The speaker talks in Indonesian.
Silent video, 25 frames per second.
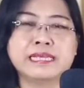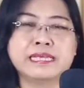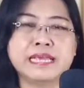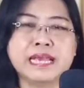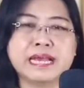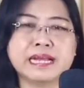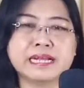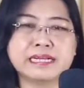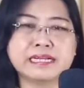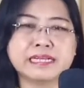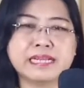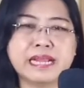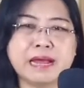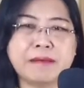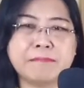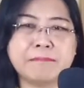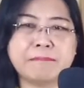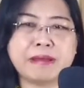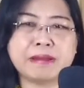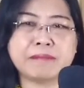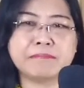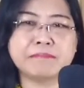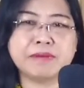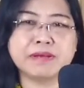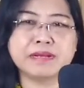yang
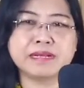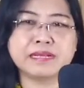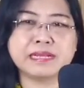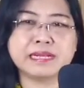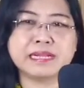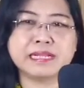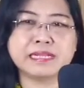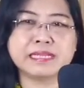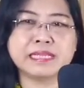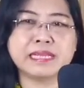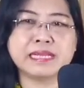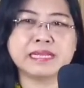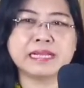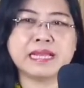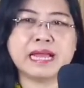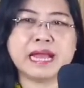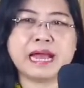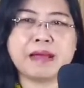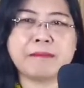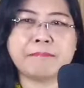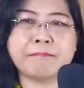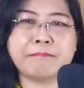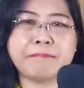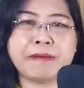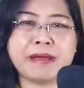dapat mengkritik
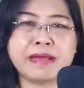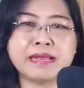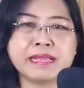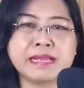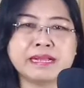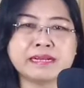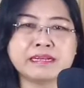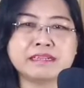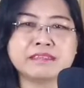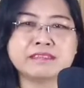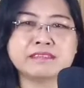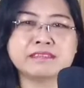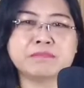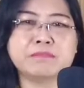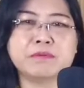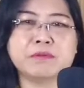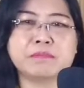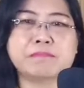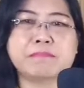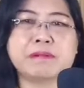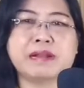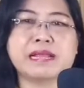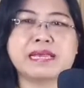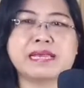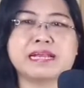apa yang
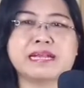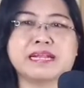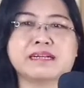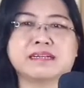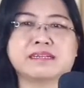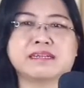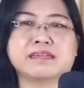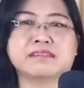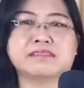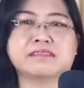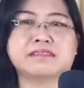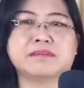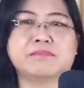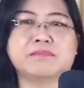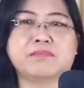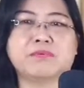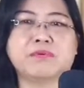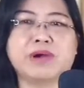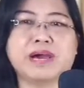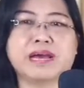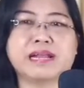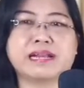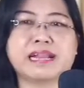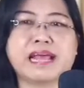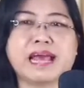disebut pelayanan
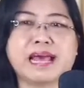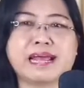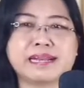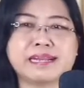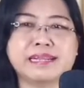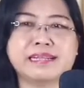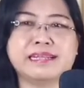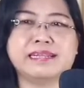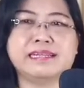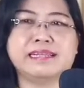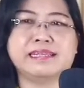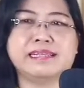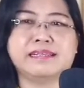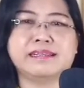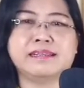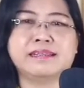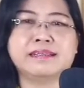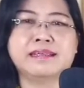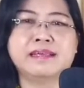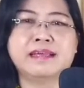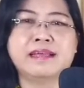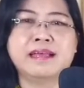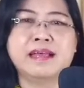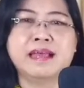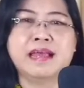kesembuhan hari ini.
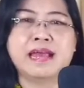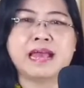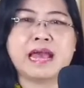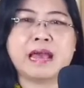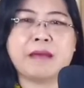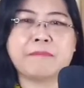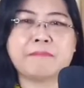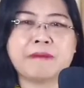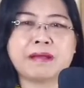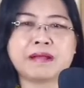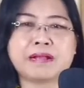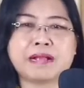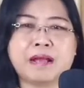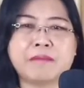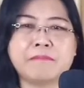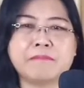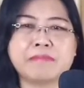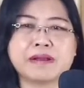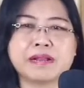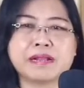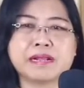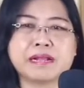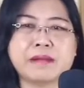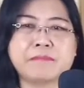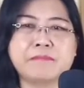Apakah
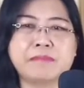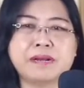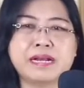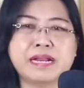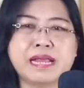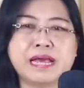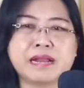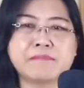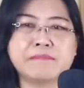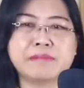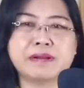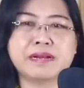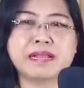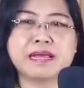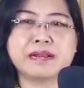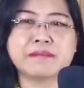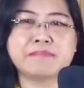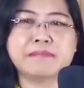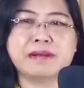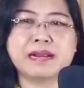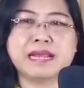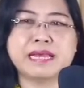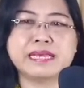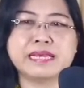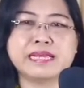mereka benar-benar
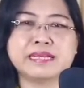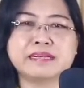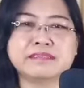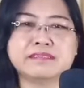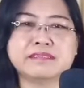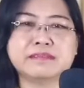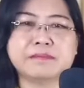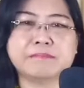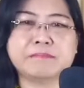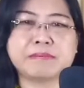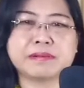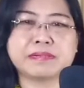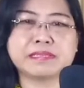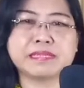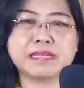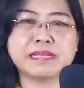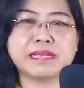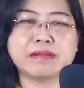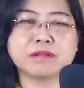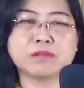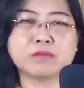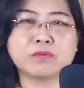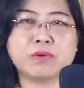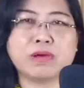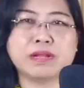melayani seperti
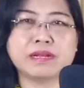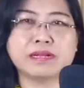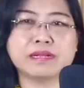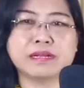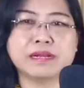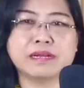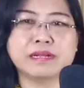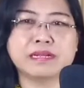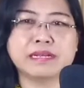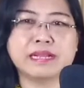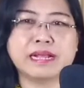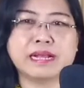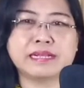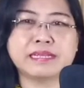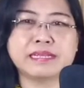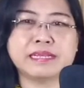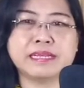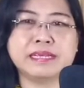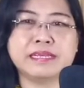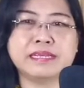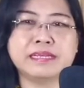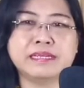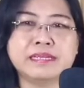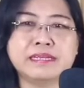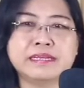yang Tuhan
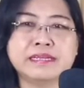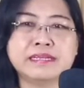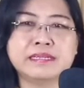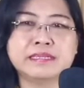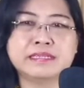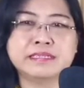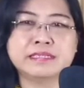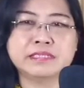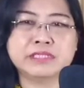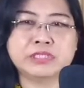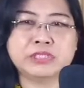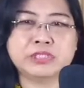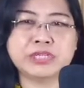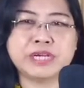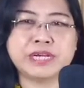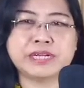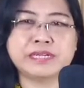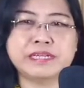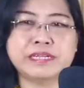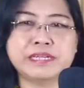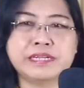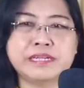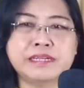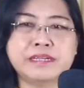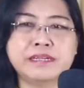kehendaki?
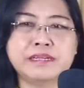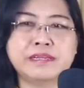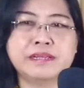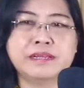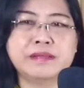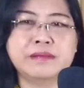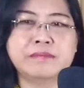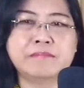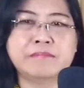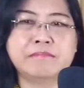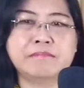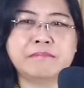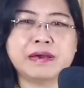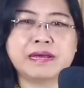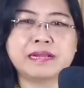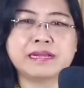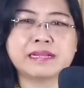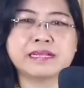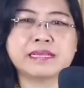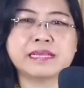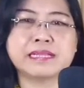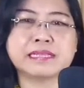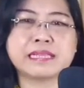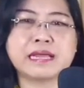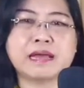Jadi,
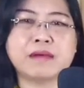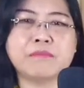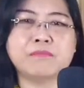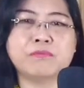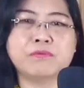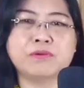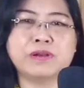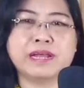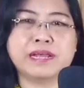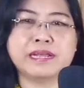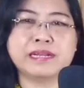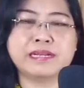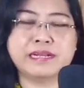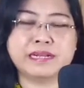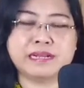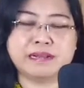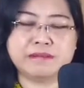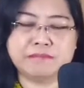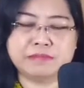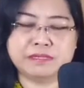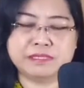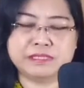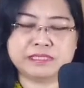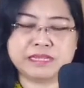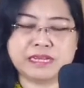Mari kita mulai dengan
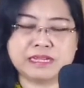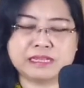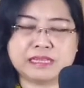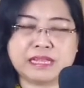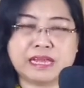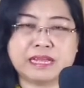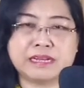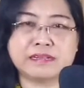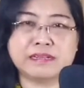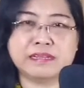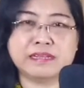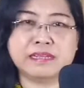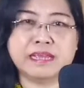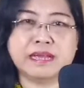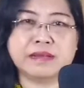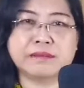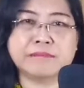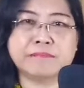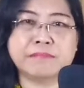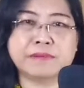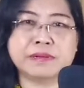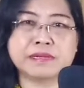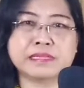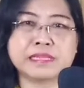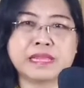mencatat
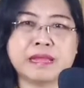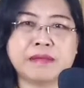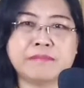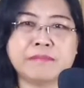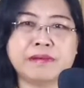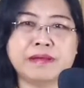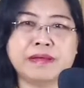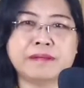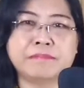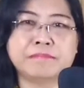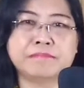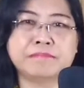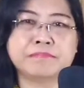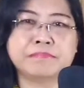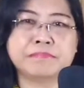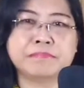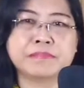yang pertama,